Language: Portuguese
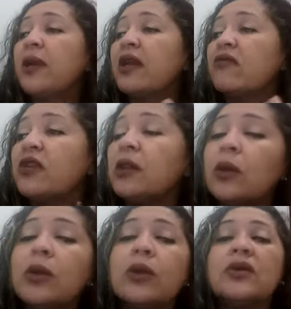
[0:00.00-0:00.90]

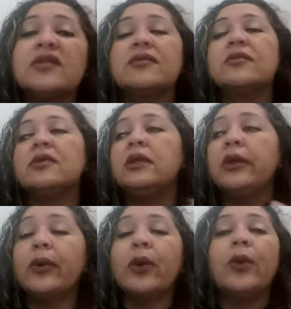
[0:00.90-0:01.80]
maravilhoso. E
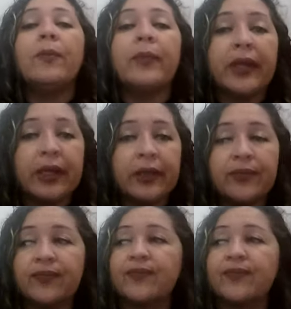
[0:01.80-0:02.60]
eu comprei